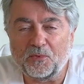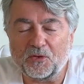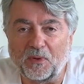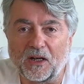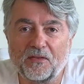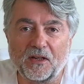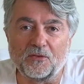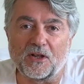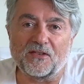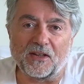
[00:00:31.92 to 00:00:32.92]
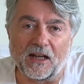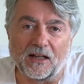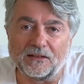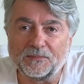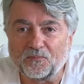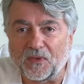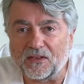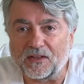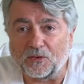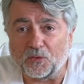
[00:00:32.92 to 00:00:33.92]
pues parecía una señal
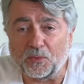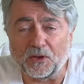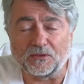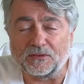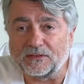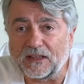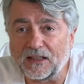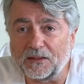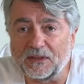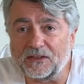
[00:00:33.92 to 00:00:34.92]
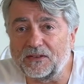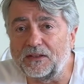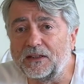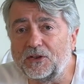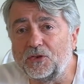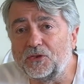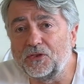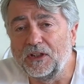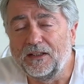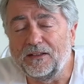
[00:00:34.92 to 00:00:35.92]
de salud. Bueno, nada más
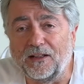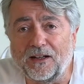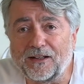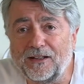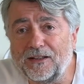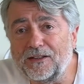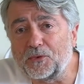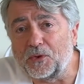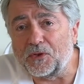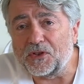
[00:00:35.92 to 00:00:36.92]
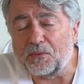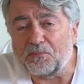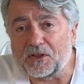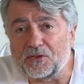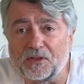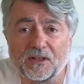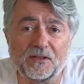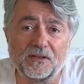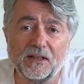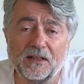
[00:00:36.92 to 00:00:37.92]
lejos de la realidad cuando este peso
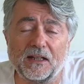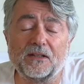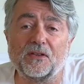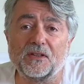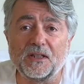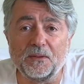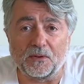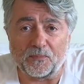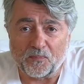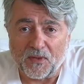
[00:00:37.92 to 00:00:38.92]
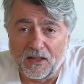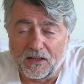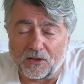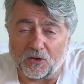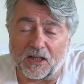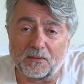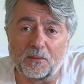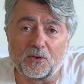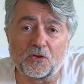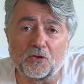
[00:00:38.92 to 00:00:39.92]
es excesivo, lo que
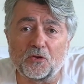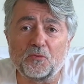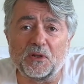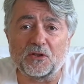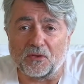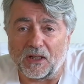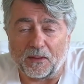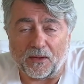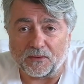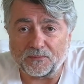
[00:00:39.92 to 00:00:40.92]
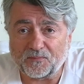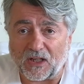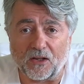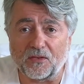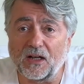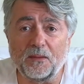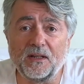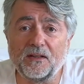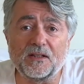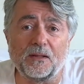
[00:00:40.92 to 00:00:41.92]
llamamos nosotros peso elevado.
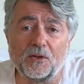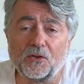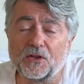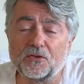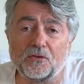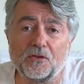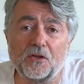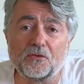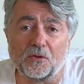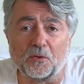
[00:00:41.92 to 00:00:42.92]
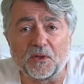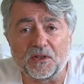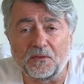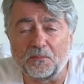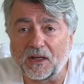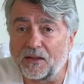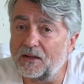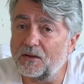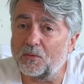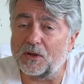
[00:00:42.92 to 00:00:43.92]
Tradicionalmente se habló de estos niños cuando pesaban más
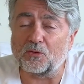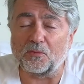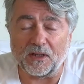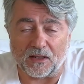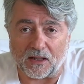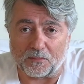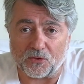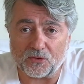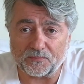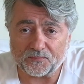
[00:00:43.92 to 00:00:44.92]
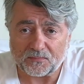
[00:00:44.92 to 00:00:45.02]
de 4 miligramos,